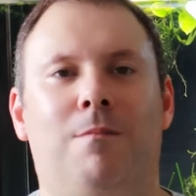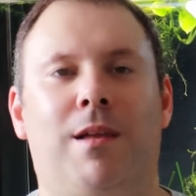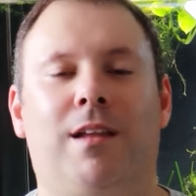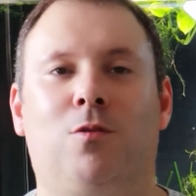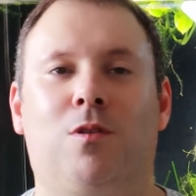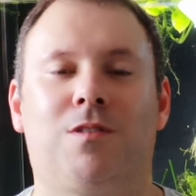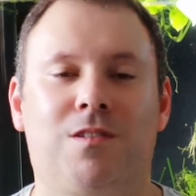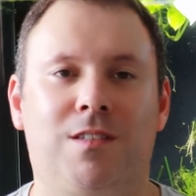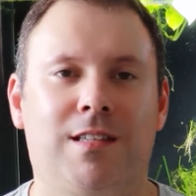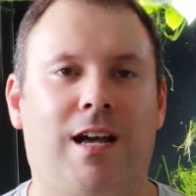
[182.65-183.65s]
pela
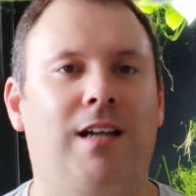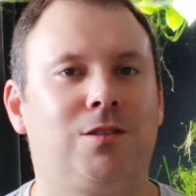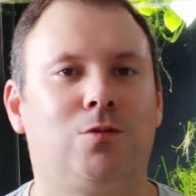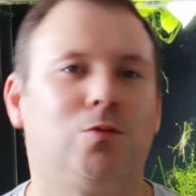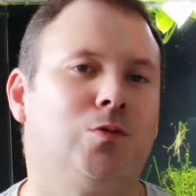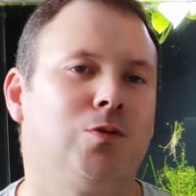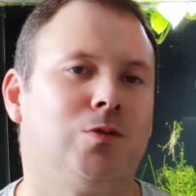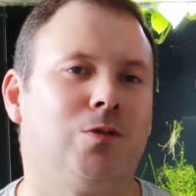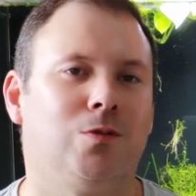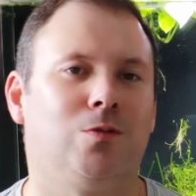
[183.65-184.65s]
toxicidade do
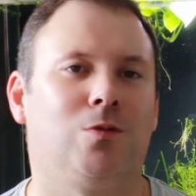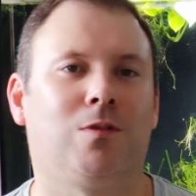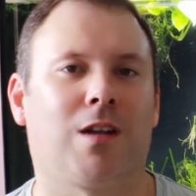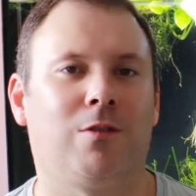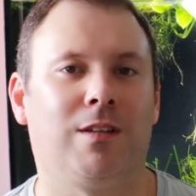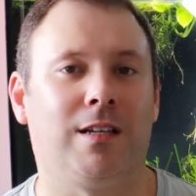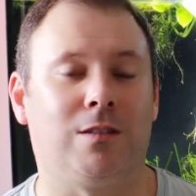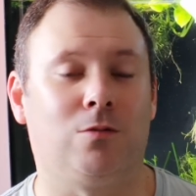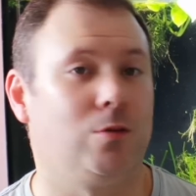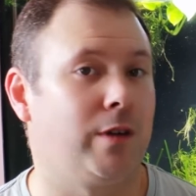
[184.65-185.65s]
uso do
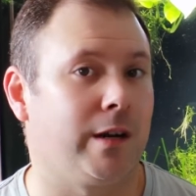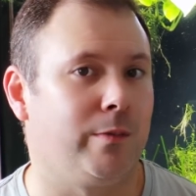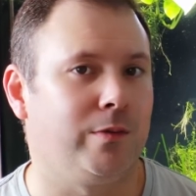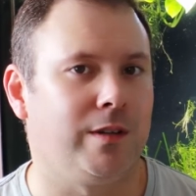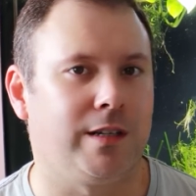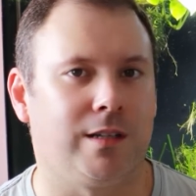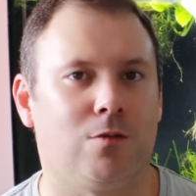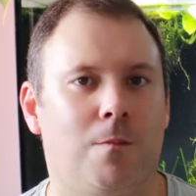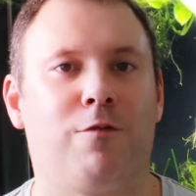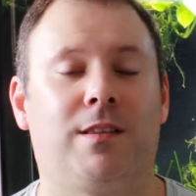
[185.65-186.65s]
glutaraldeído, do carbono líquido,
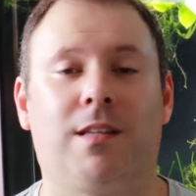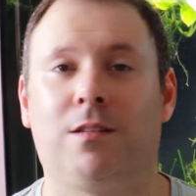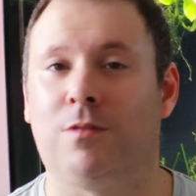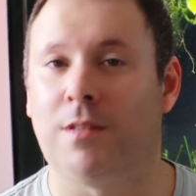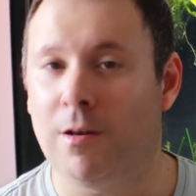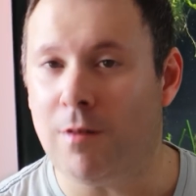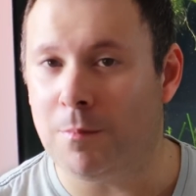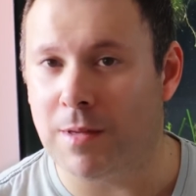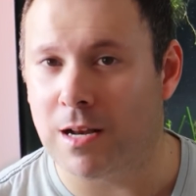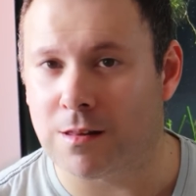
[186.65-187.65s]
afetando não
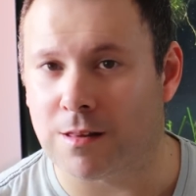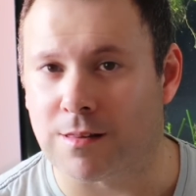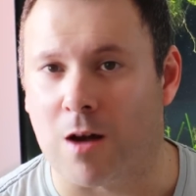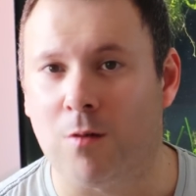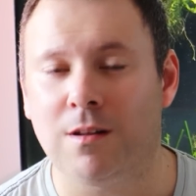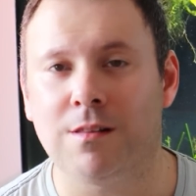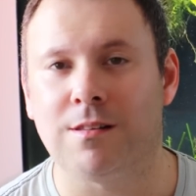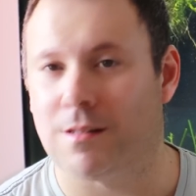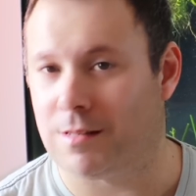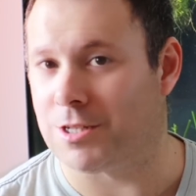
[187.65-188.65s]
apenas as algas
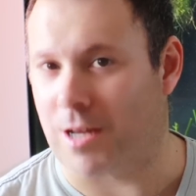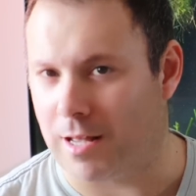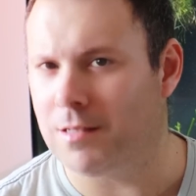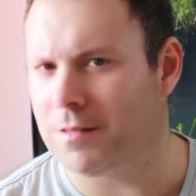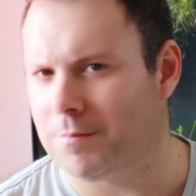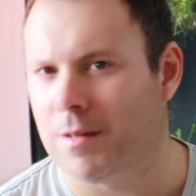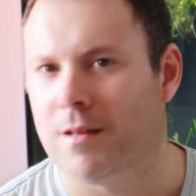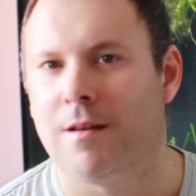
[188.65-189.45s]
indesejadas,